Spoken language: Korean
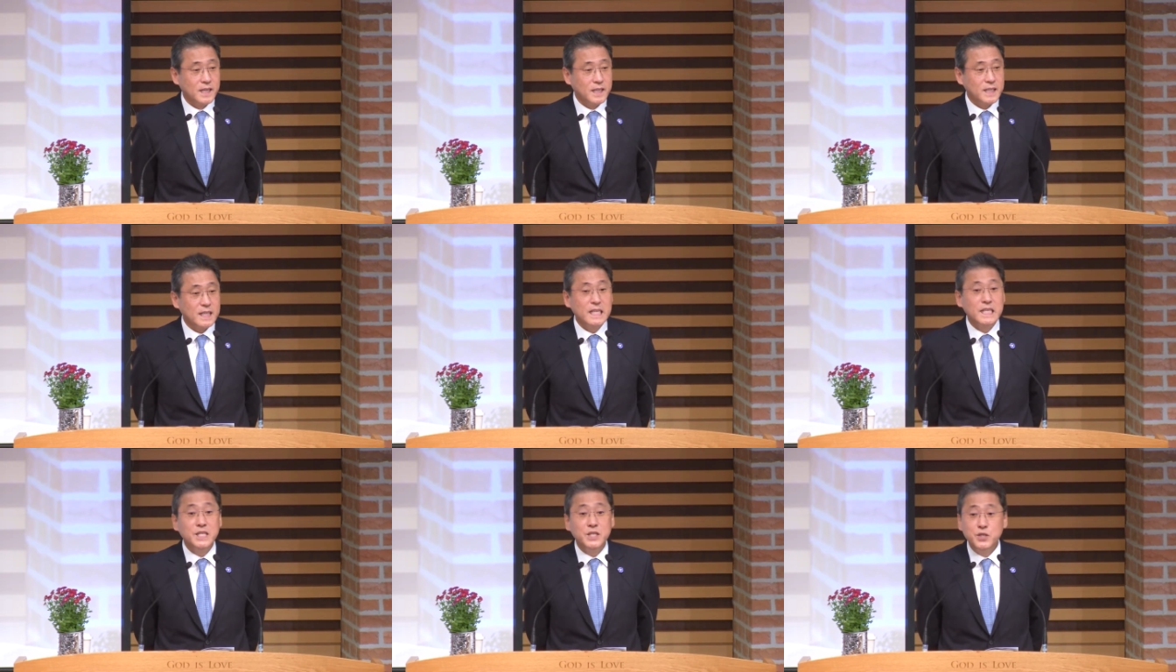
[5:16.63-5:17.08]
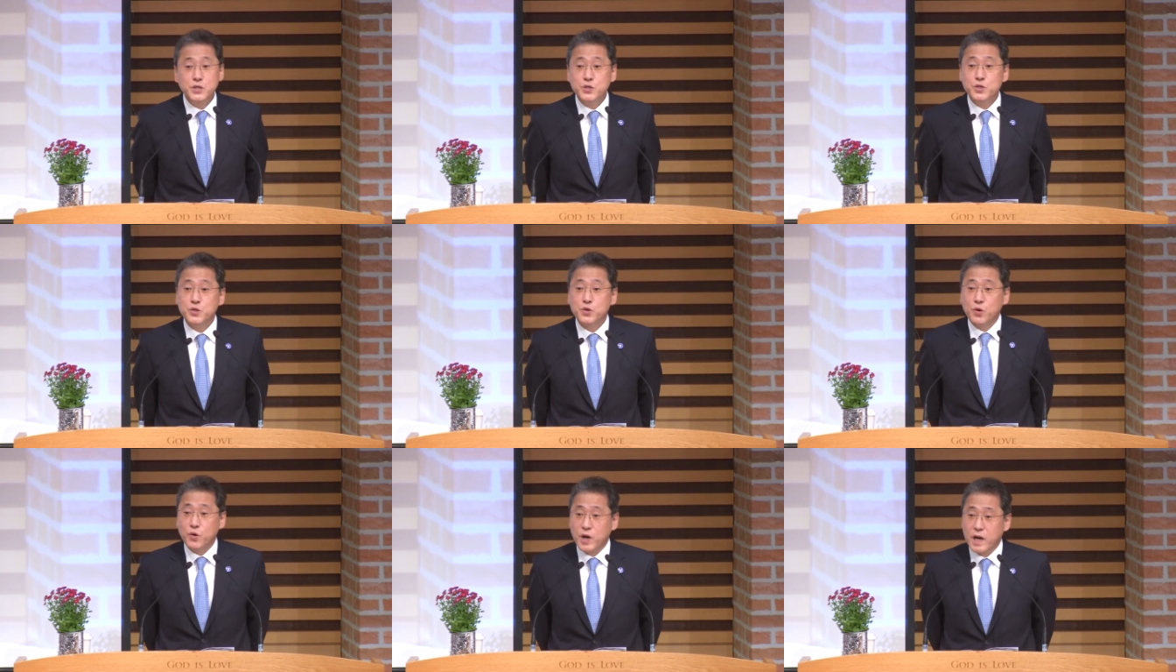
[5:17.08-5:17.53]

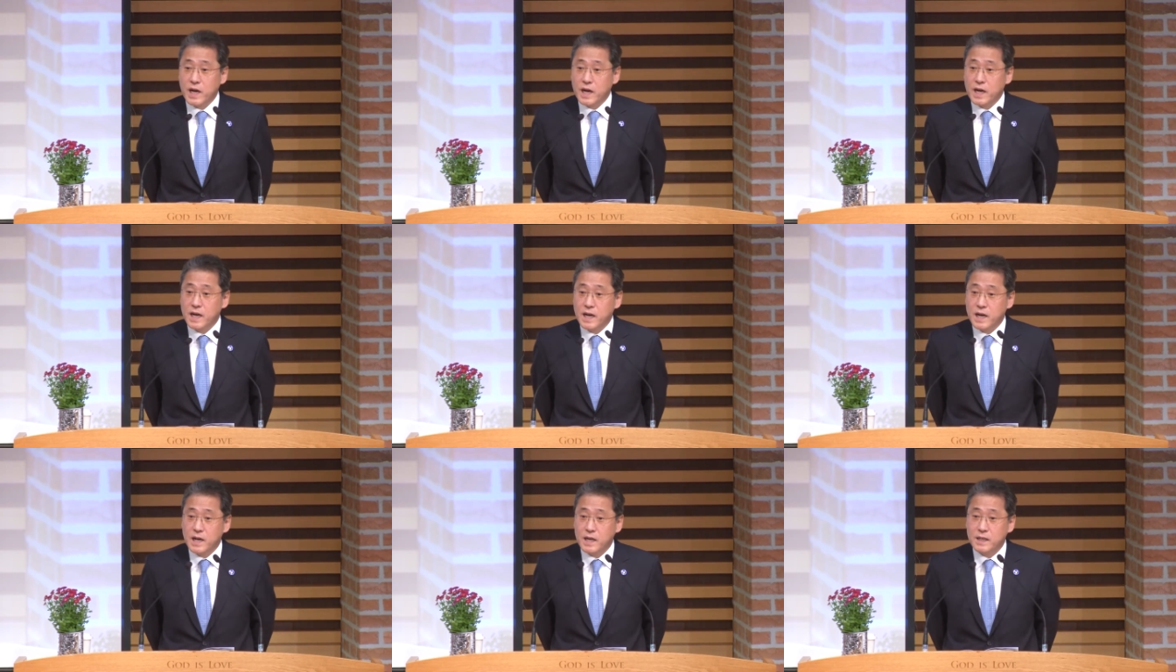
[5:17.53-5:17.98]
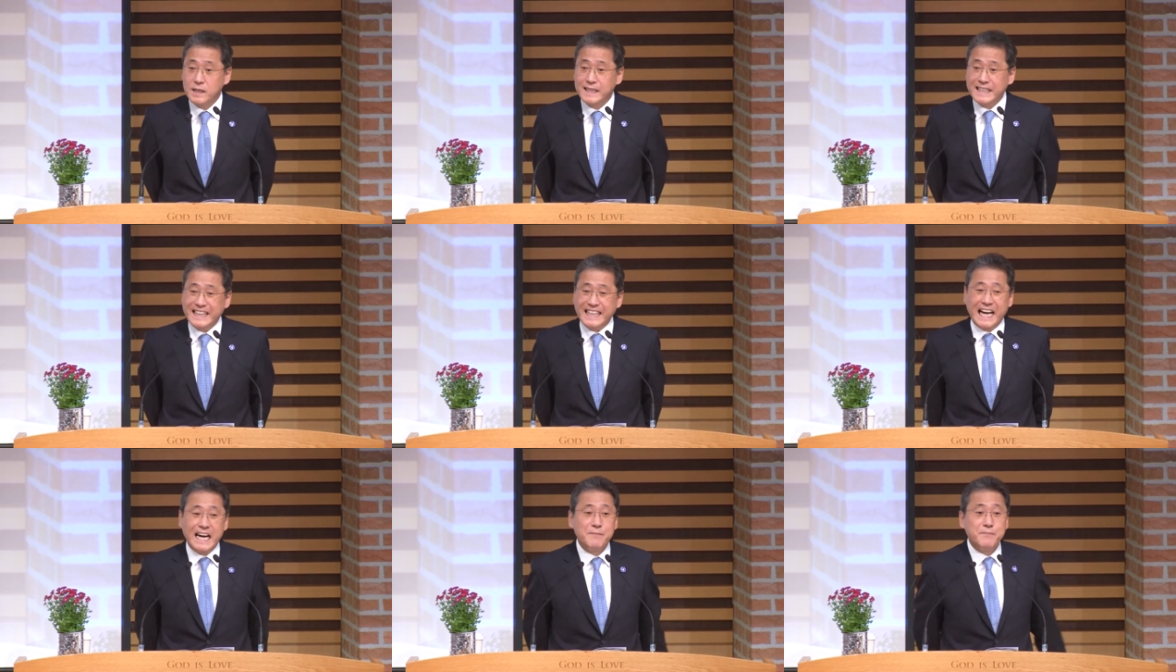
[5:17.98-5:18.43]
인조가
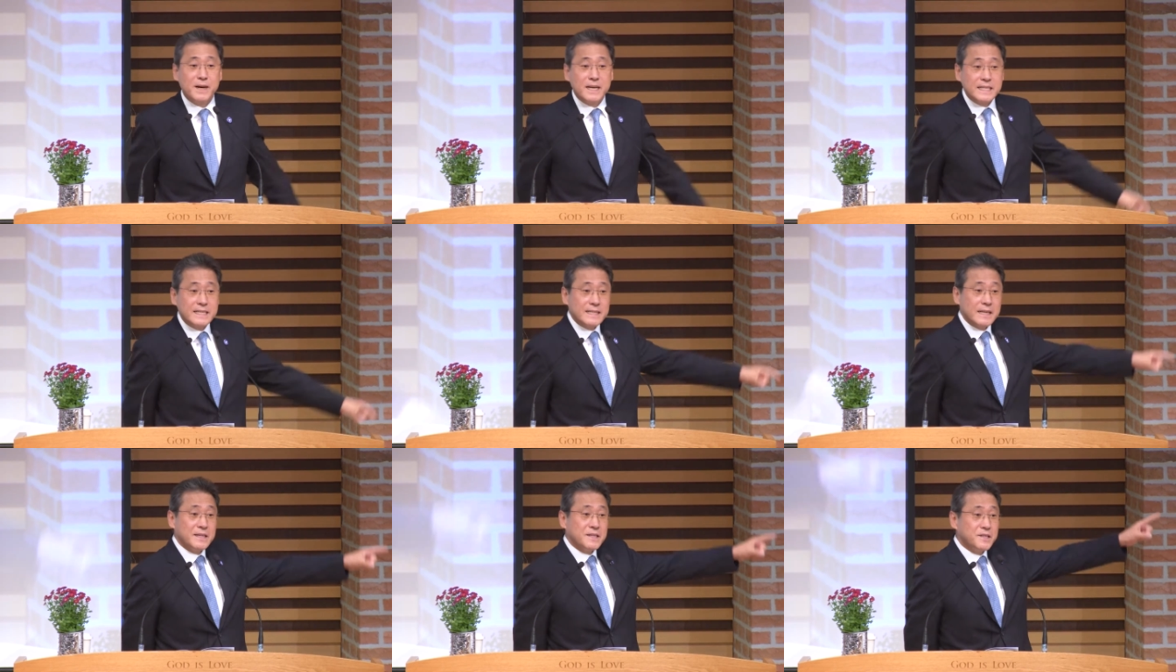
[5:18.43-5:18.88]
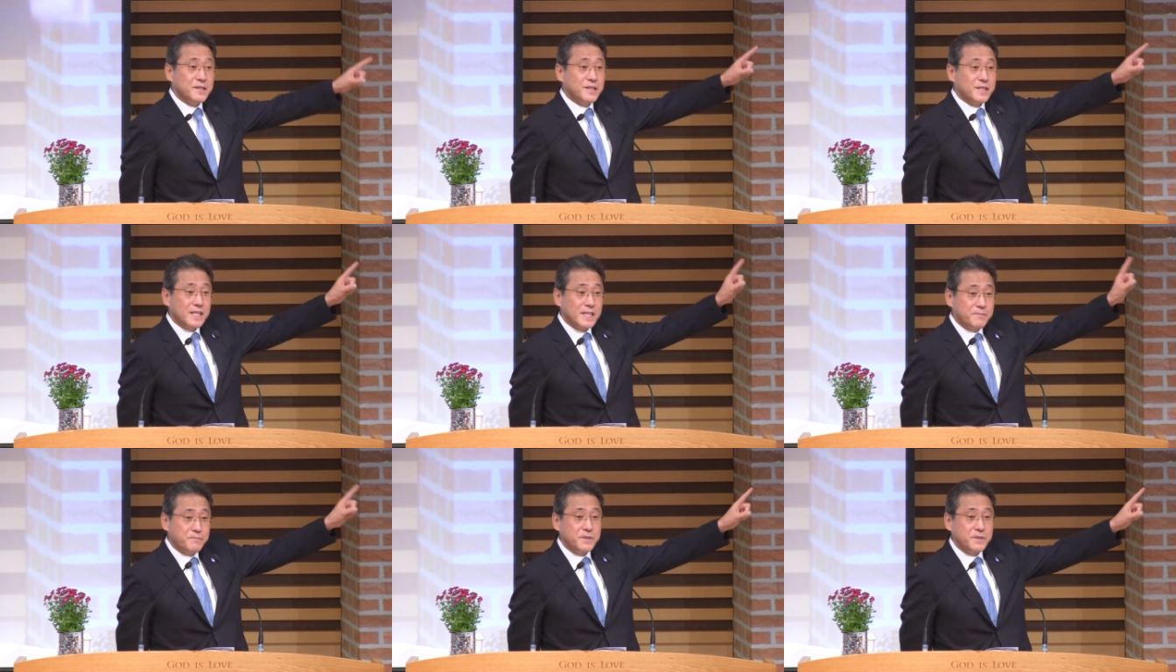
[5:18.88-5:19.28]
남한산성의